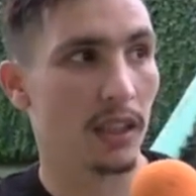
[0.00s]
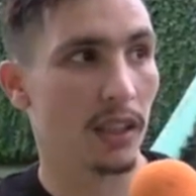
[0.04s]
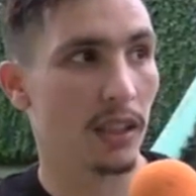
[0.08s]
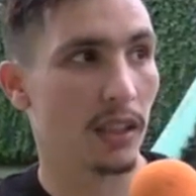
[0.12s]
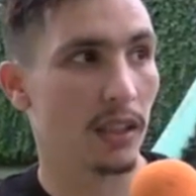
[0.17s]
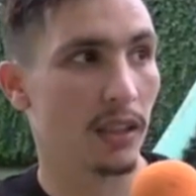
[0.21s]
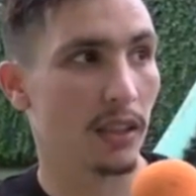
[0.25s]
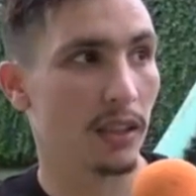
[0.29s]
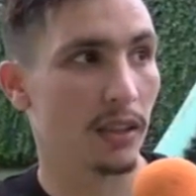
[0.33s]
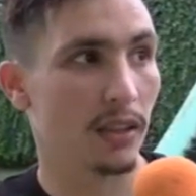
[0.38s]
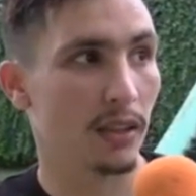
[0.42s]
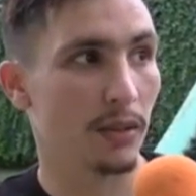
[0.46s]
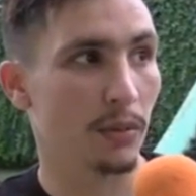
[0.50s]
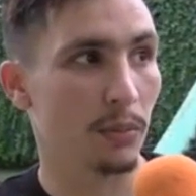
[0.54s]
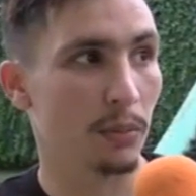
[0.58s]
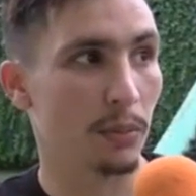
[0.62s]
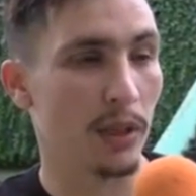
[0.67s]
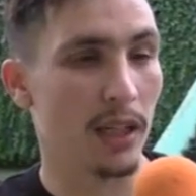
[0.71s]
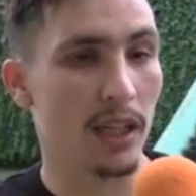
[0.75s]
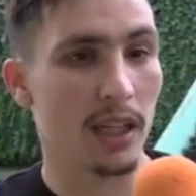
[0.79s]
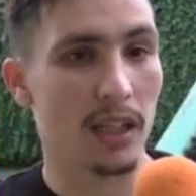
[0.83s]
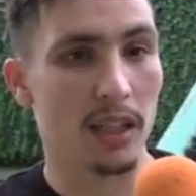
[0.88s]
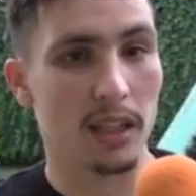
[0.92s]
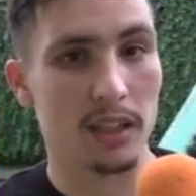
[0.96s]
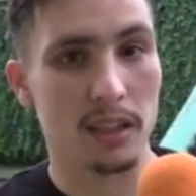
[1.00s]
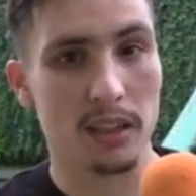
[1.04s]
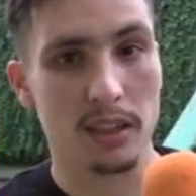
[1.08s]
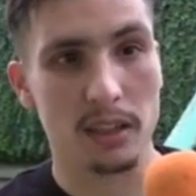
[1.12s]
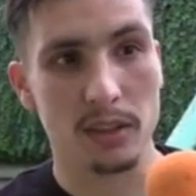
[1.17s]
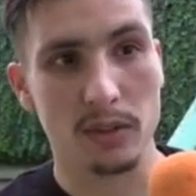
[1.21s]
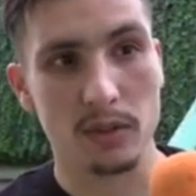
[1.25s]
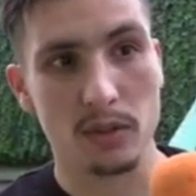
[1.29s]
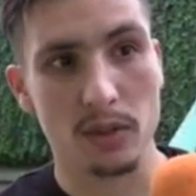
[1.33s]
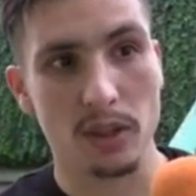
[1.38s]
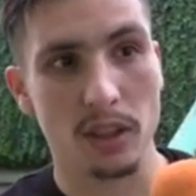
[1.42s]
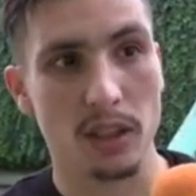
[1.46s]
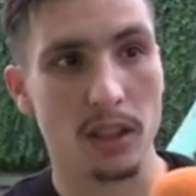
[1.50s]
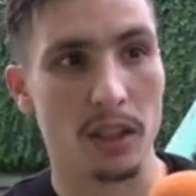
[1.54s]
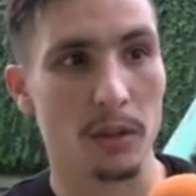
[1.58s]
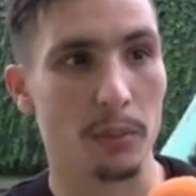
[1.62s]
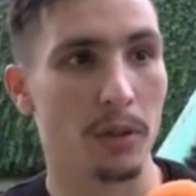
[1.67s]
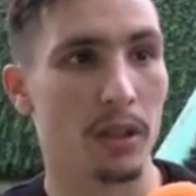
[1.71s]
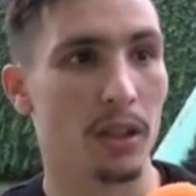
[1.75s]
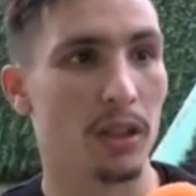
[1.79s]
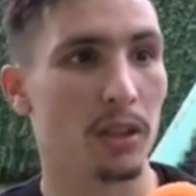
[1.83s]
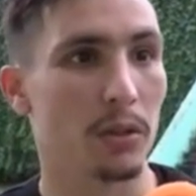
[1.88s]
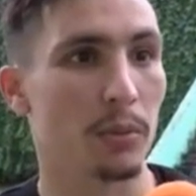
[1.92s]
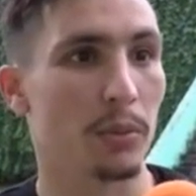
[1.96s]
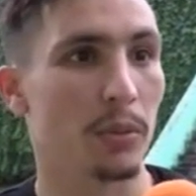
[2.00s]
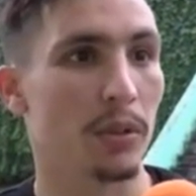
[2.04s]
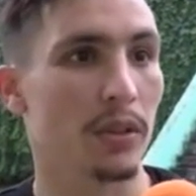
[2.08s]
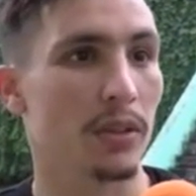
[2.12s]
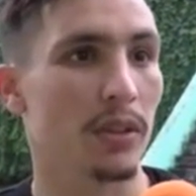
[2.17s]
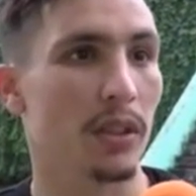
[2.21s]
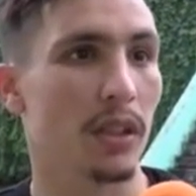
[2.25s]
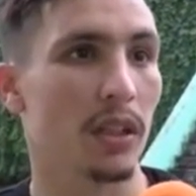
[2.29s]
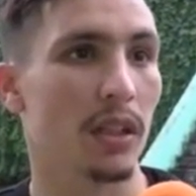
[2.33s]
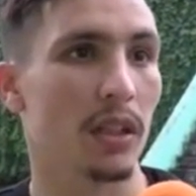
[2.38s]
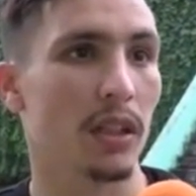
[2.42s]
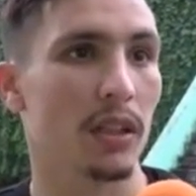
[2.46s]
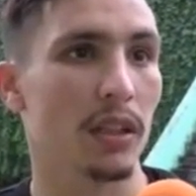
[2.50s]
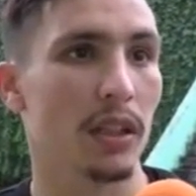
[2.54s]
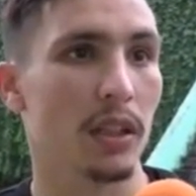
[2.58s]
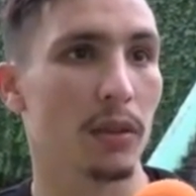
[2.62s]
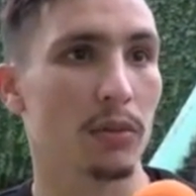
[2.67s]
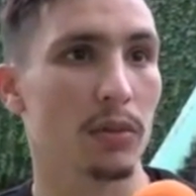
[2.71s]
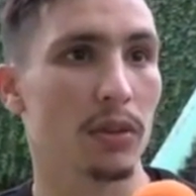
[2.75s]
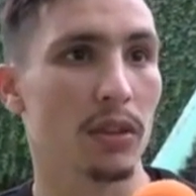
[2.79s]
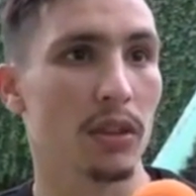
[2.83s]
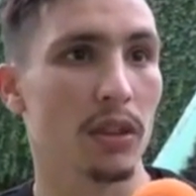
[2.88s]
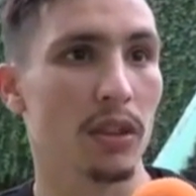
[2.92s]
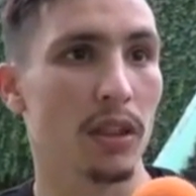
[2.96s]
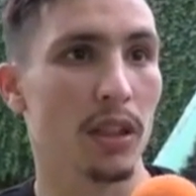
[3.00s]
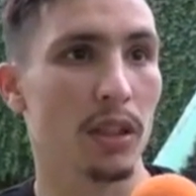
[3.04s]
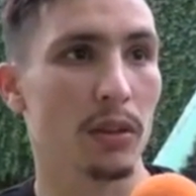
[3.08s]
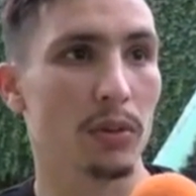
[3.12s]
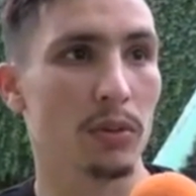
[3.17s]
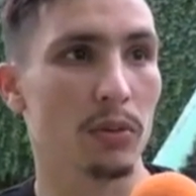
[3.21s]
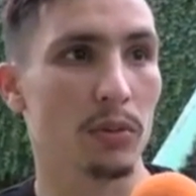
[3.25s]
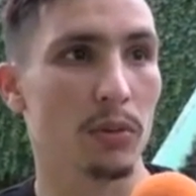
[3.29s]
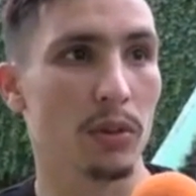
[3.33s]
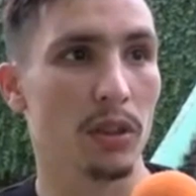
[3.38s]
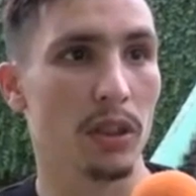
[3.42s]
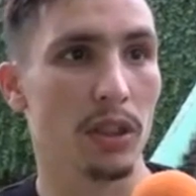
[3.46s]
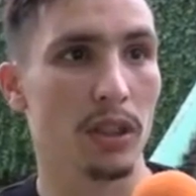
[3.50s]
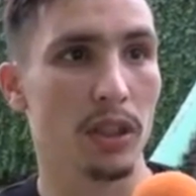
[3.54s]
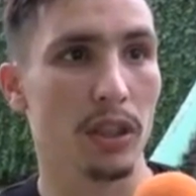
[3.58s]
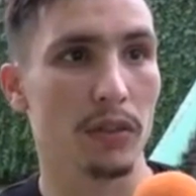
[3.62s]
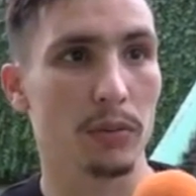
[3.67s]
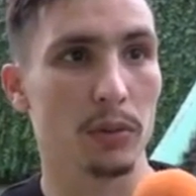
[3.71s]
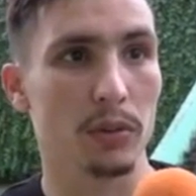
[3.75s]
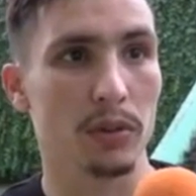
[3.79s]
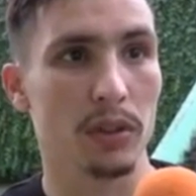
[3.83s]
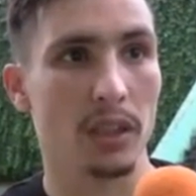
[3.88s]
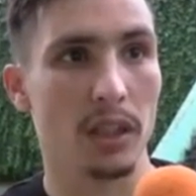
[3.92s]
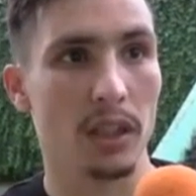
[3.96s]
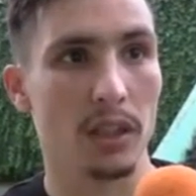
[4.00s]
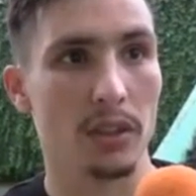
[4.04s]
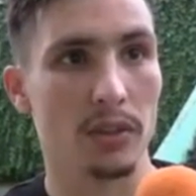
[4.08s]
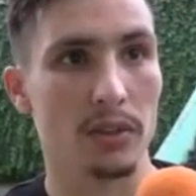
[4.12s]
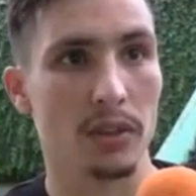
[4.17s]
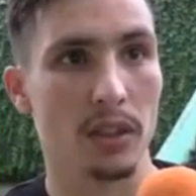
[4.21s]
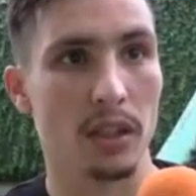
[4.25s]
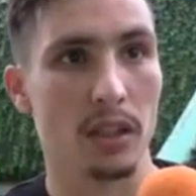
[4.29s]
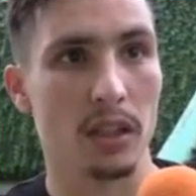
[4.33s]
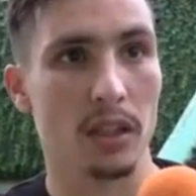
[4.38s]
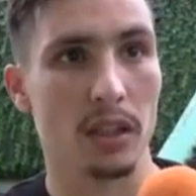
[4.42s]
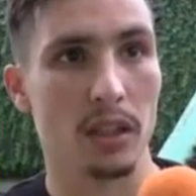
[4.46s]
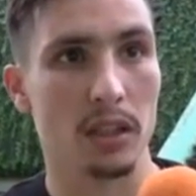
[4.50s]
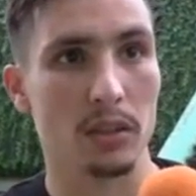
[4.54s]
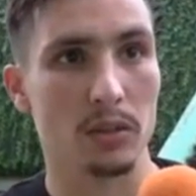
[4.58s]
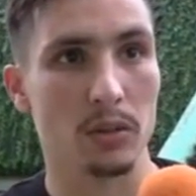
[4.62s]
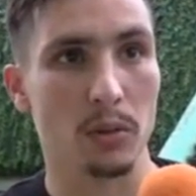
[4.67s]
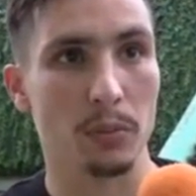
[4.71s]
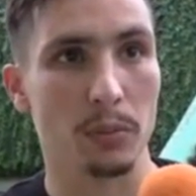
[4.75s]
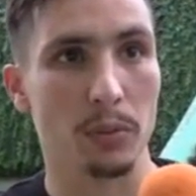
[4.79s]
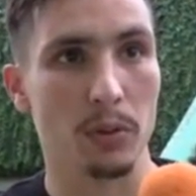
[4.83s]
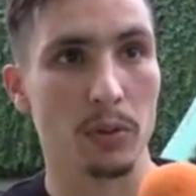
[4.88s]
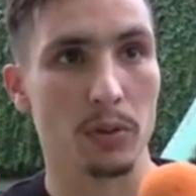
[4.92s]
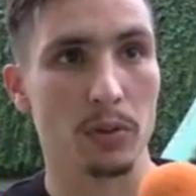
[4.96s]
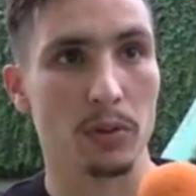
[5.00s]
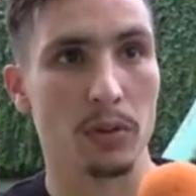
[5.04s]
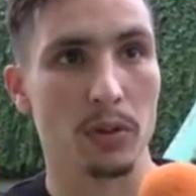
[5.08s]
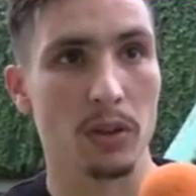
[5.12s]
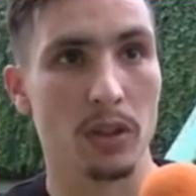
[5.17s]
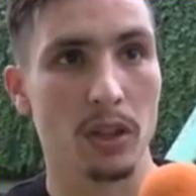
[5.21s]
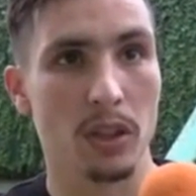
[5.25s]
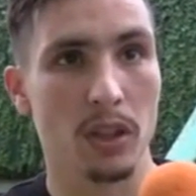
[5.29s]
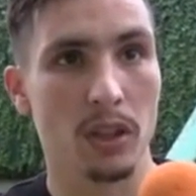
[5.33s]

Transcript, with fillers: والله بالعقل ان شاء الله بالخدمه ان شاء الله نعاود نعاود نولي النيفو تاعي ان شاء الله 100% ان